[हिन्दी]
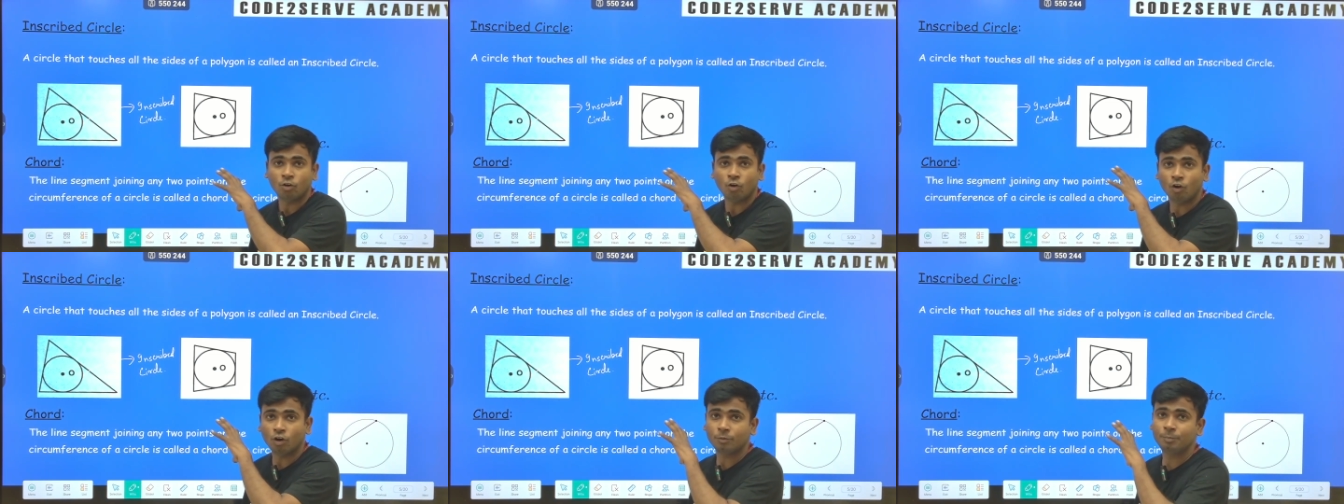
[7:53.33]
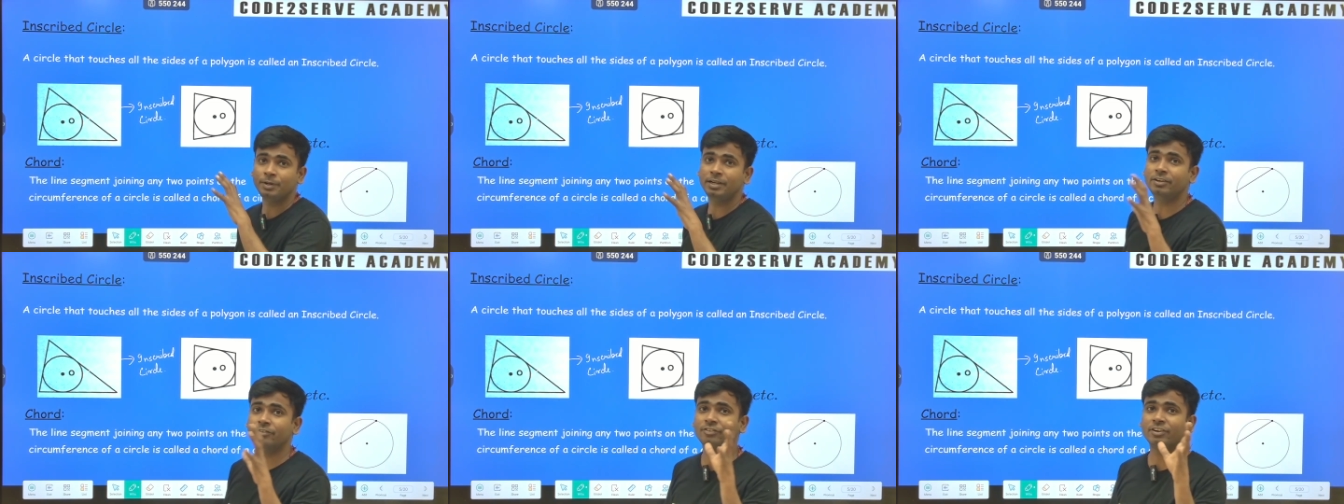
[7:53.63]
और
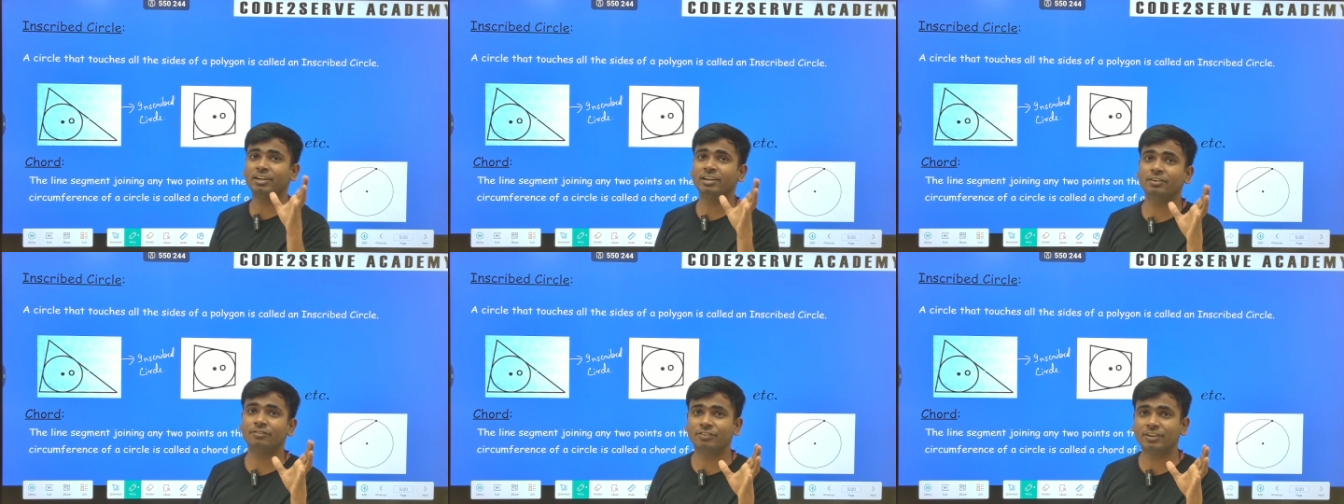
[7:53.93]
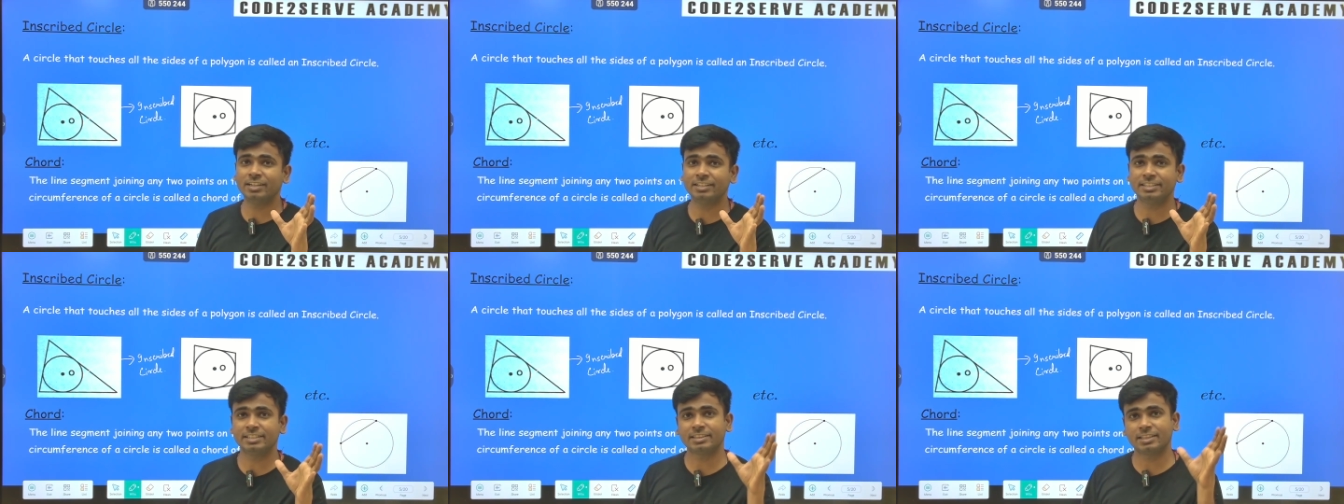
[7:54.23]
भी डिफरेंट
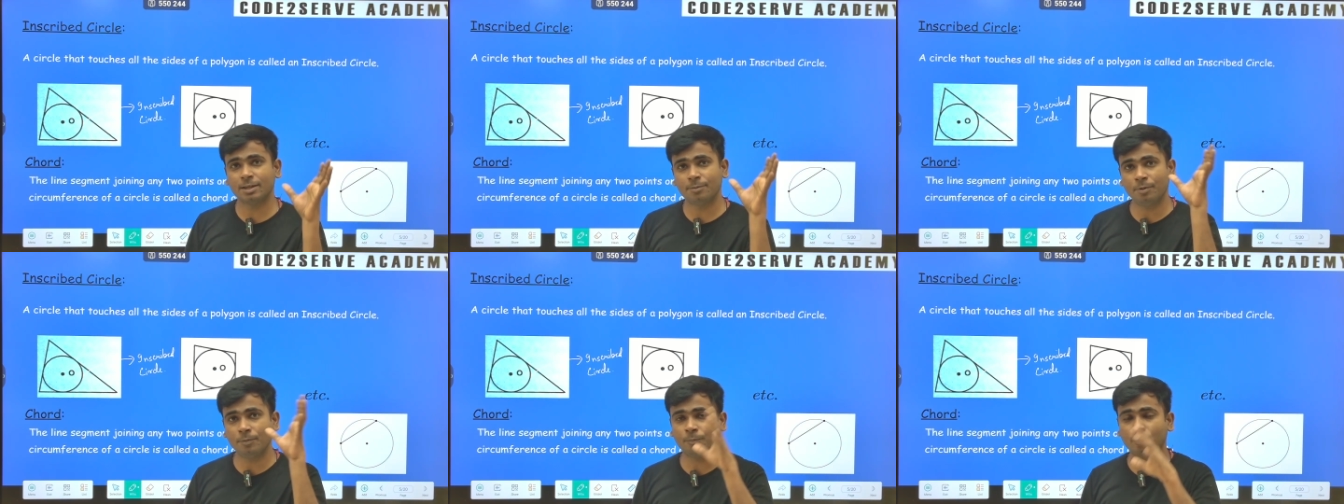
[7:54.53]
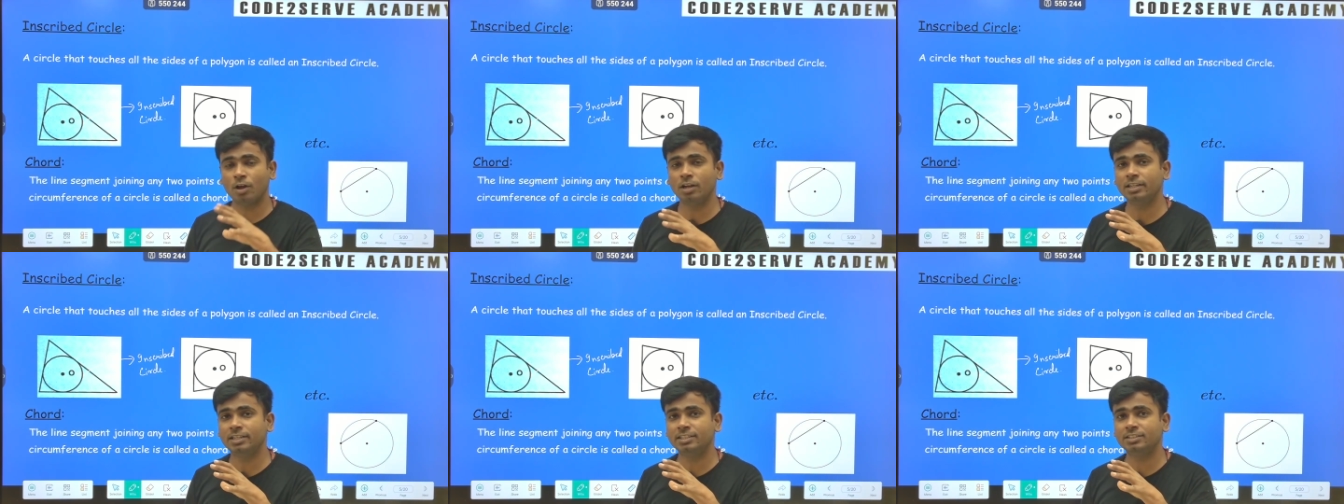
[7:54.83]
डिफरेंट जितने भी
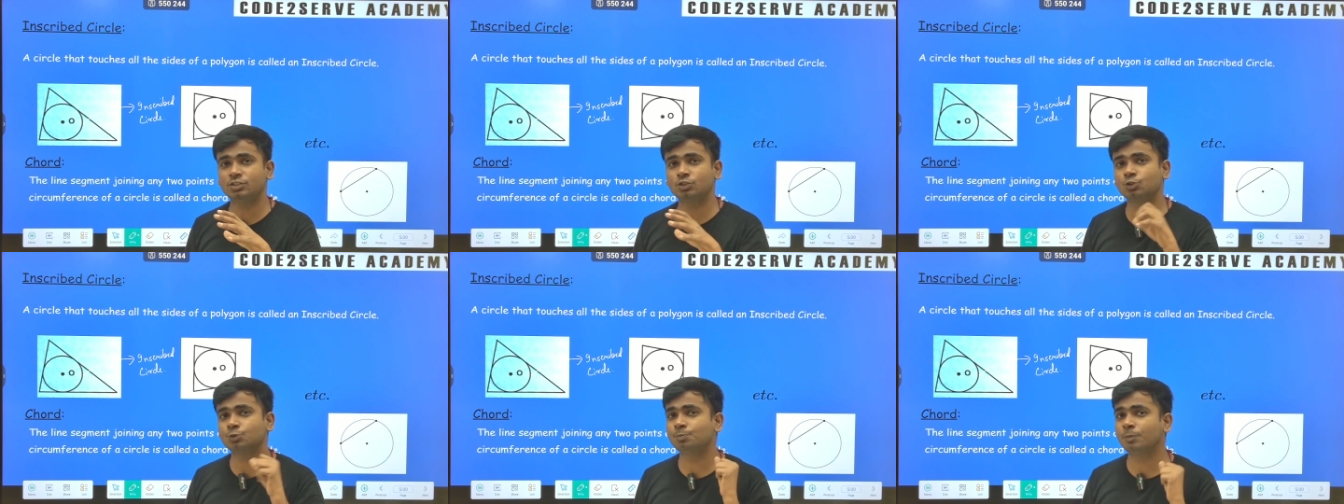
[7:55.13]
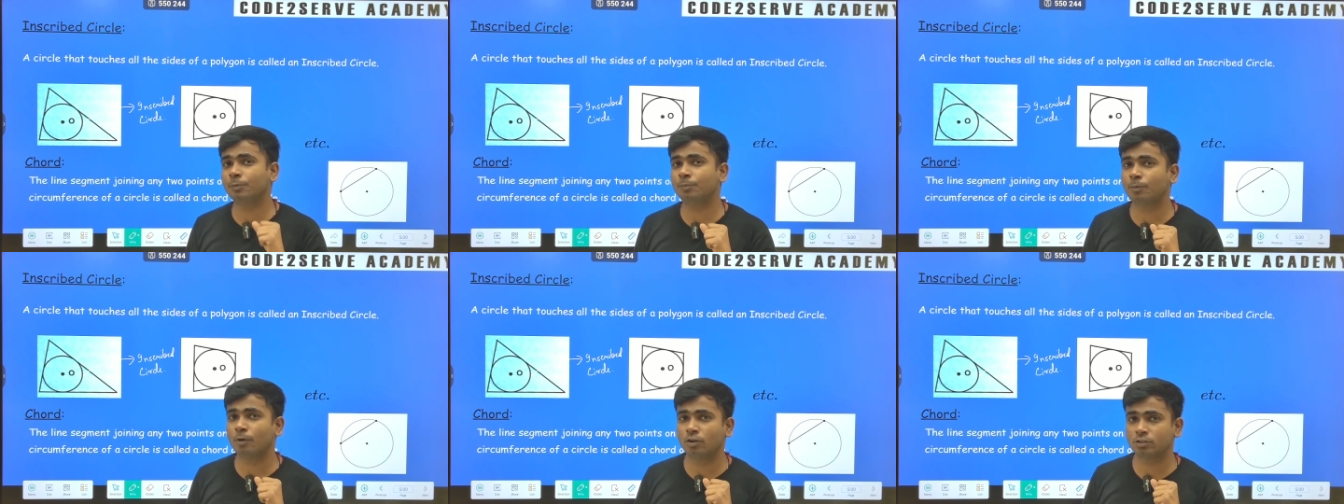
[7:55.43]
पॉलीगन
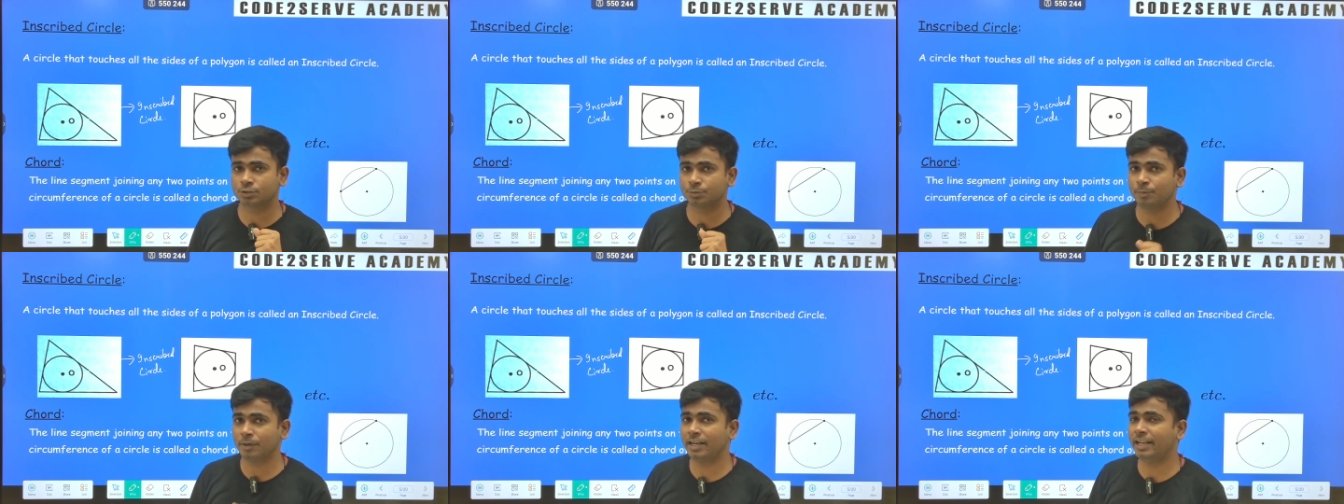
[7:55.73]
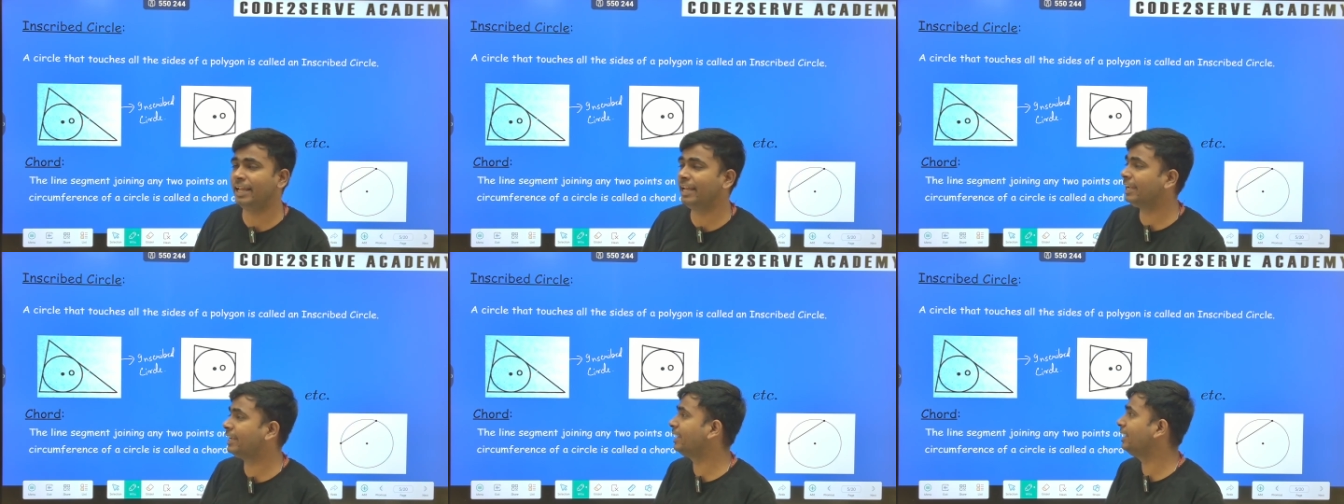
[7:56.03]
उसमें पॉसिबल
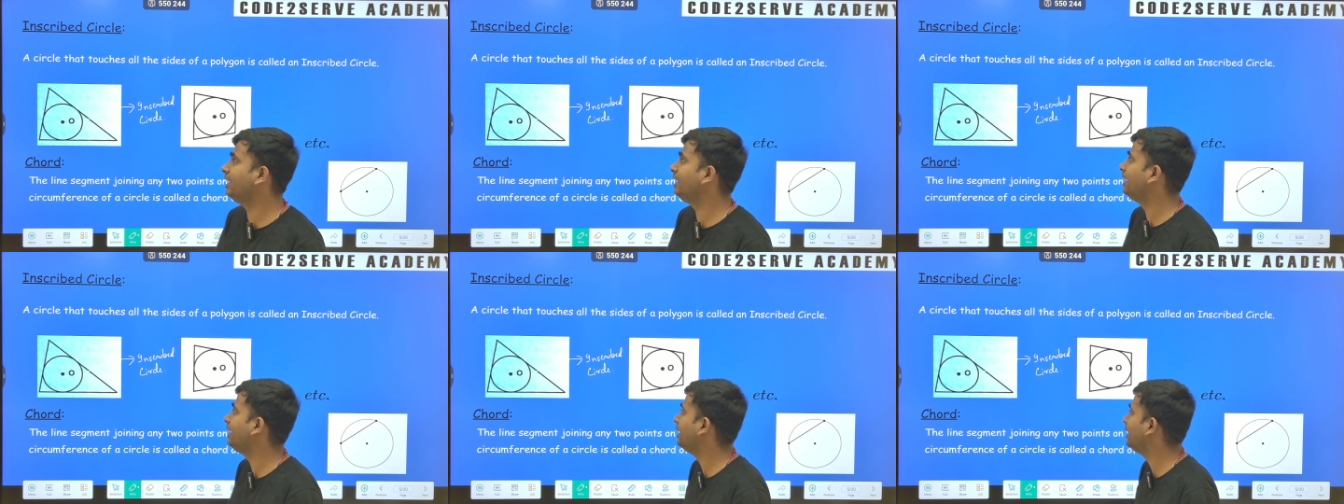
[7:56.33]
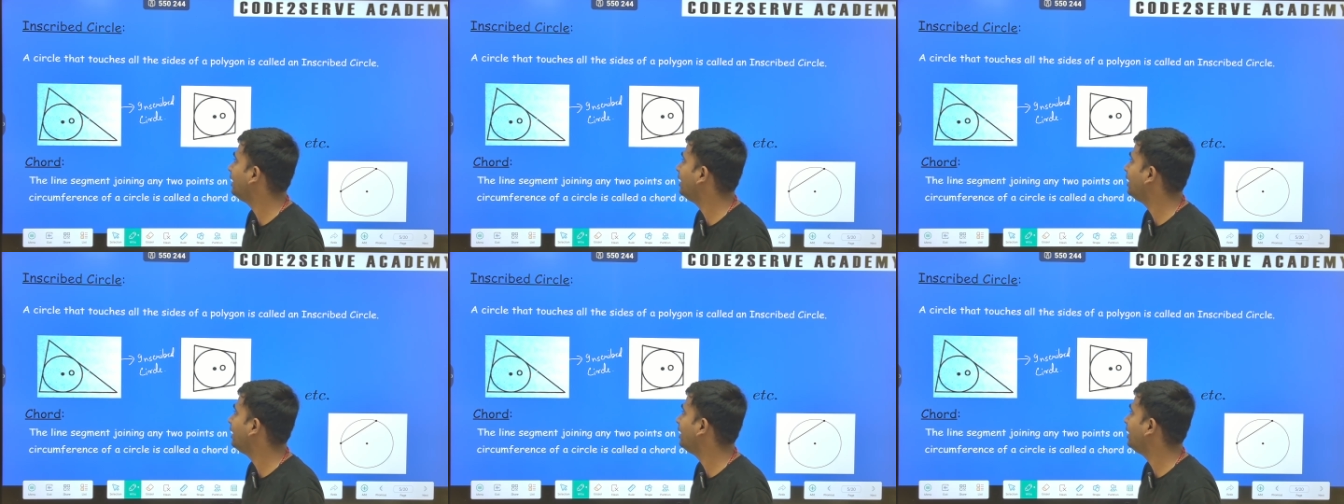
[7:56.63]
है कि नहीं